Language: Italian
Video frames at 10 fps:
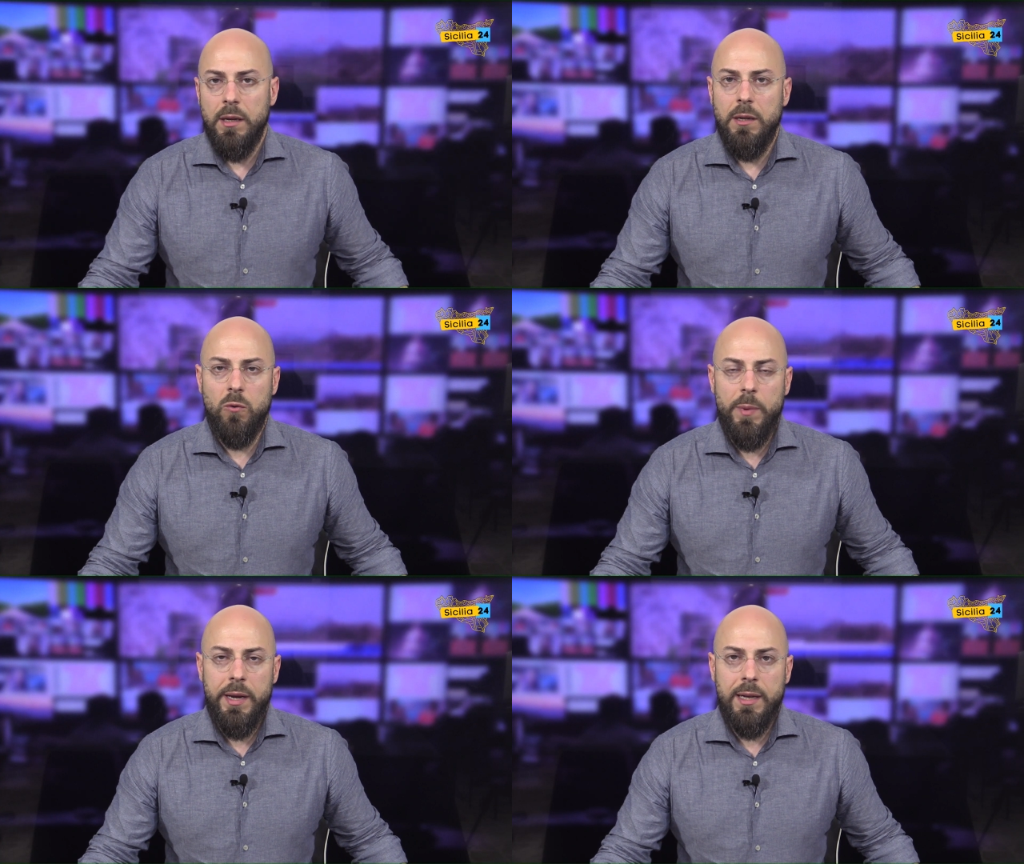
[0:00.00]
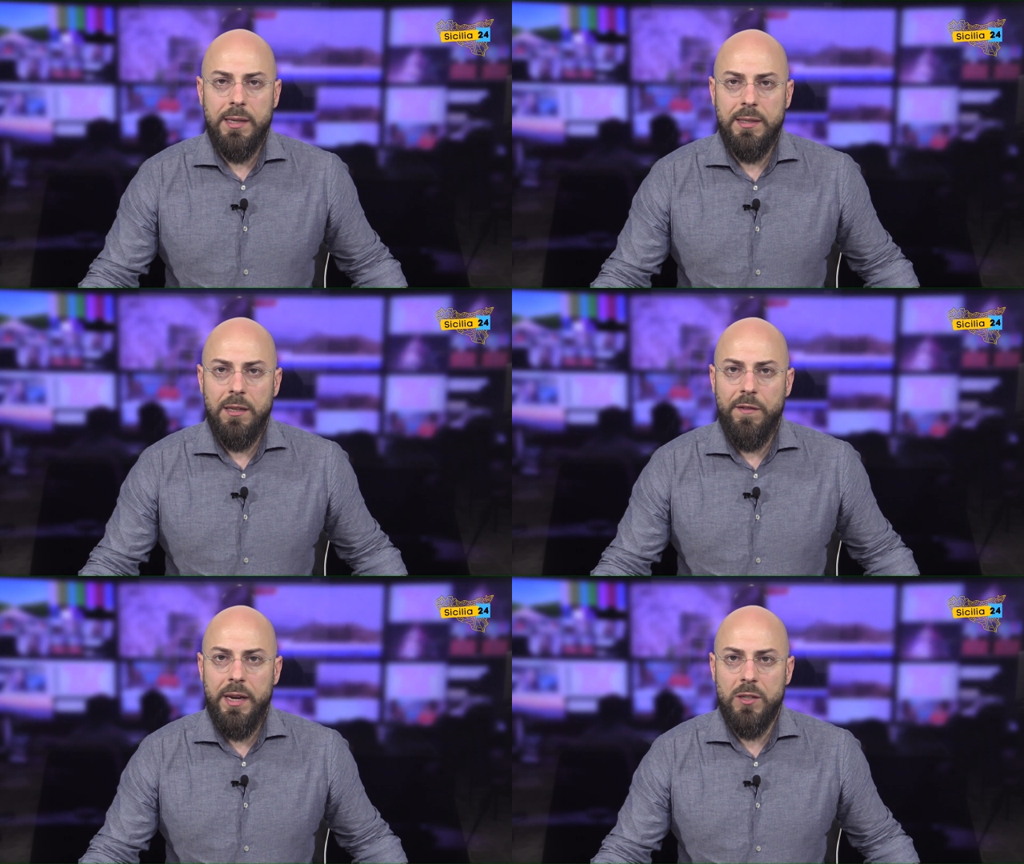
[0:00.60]
i numeri che si
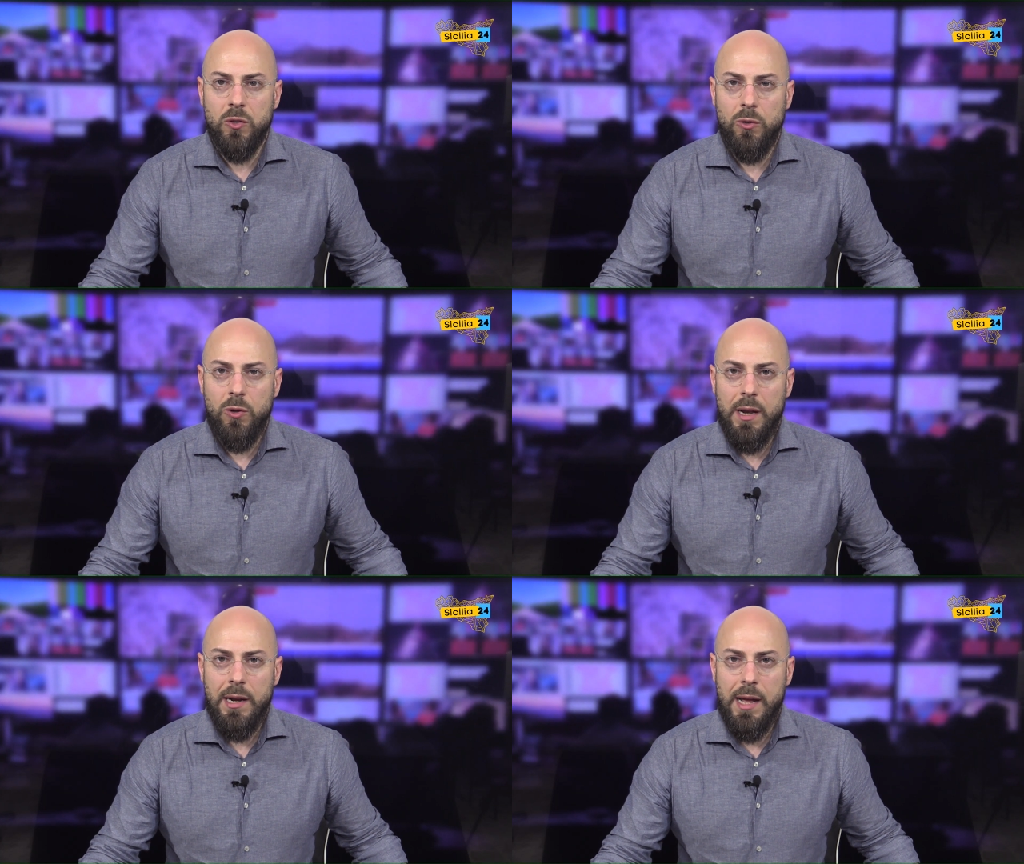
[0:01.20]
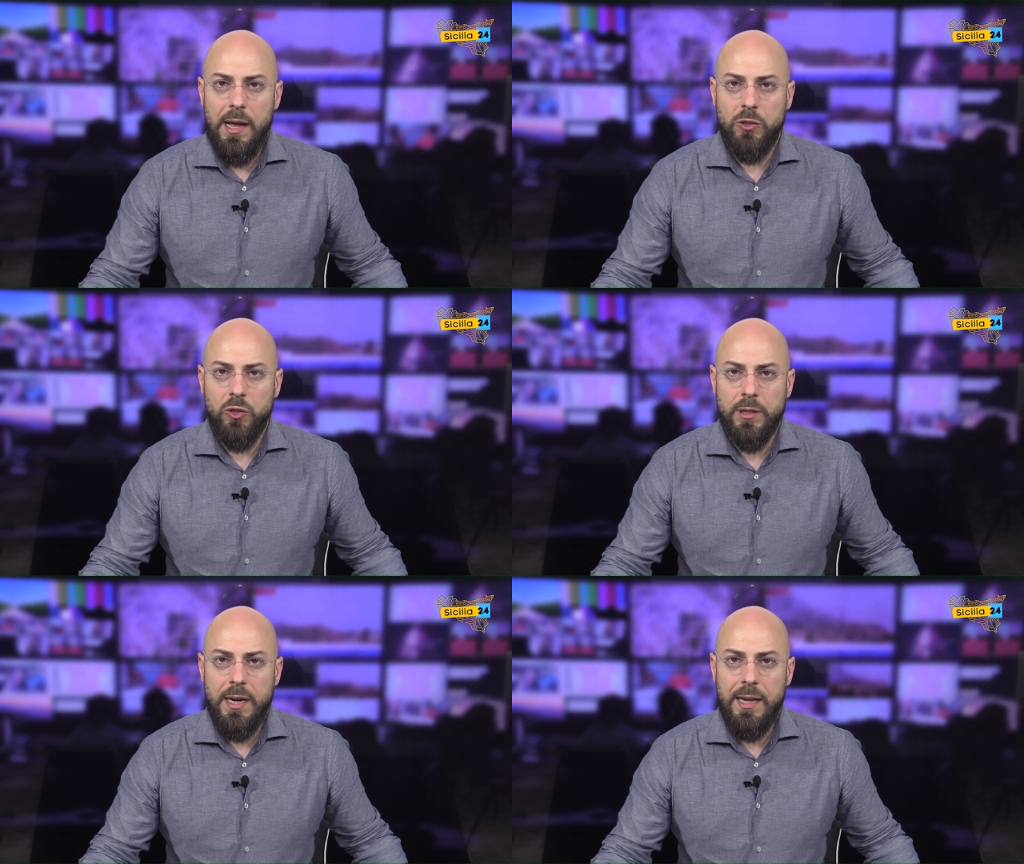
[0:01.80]
riferiscono alla
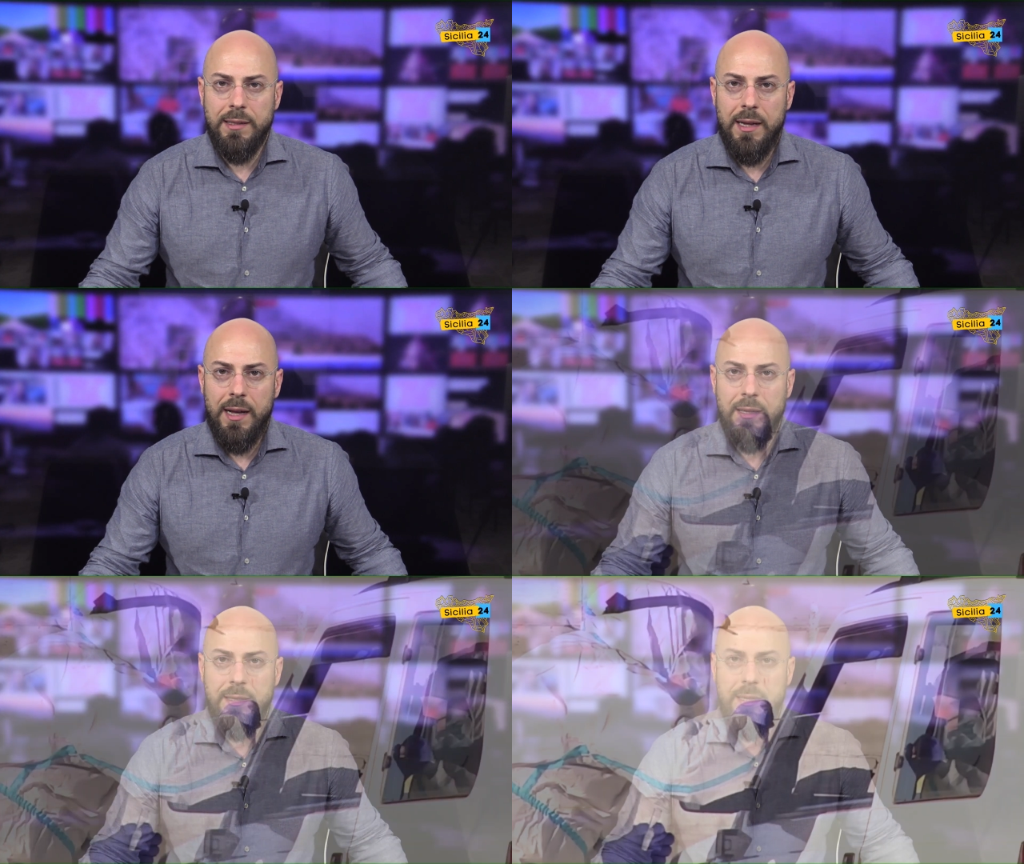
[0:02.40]
giornata